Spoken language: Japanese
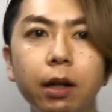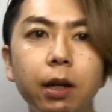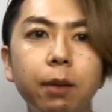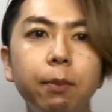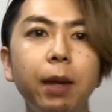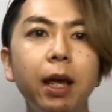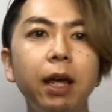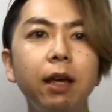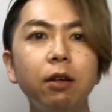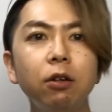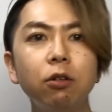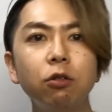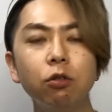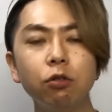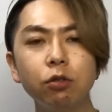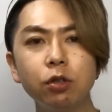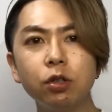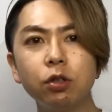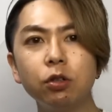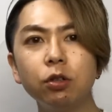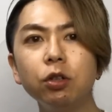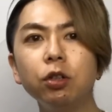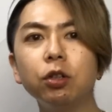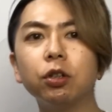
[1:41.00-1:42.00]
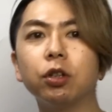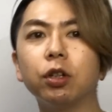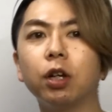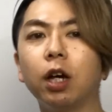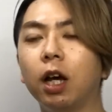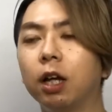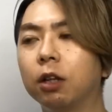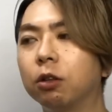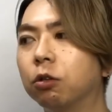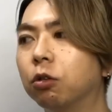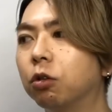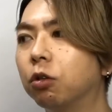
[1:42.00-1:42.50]
メイクをする、
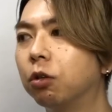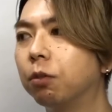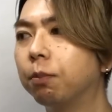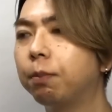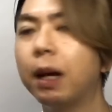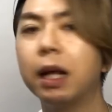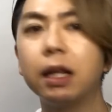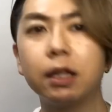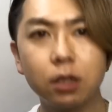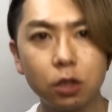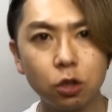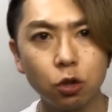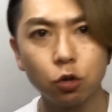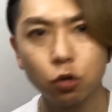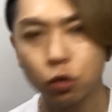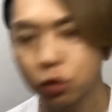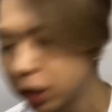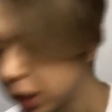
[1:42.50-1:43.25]
パンツで